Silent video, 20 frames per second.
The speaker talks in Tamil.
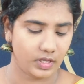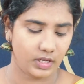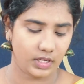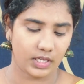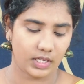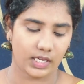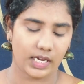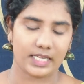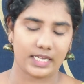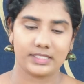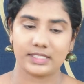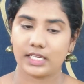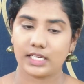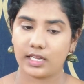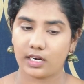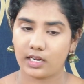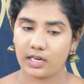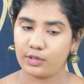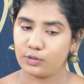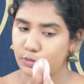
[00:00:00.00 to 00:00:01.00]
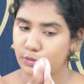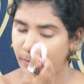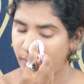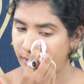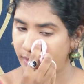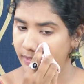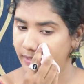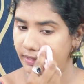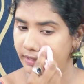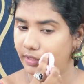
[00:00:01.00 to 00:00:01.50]
நீங்கள் கன்சிலர்லாம் யூஸ்
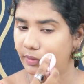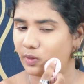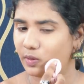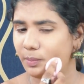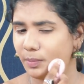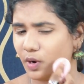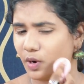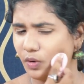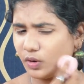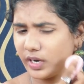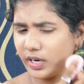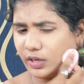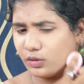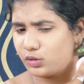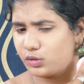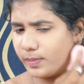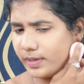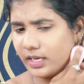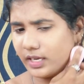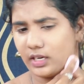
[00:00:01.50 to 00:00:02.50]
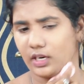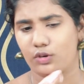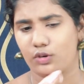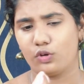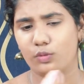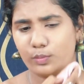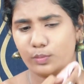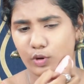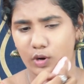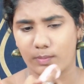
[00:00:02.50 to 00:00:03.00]
பண்ணுறதா இருந்தால் கூட பவுடர் யூஸ் பண்ணிக்கலாம்
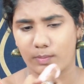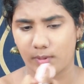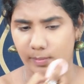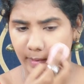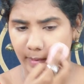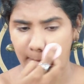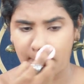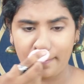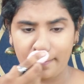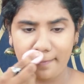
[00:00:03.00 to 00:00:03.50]
நோ ப்ராப்ளம்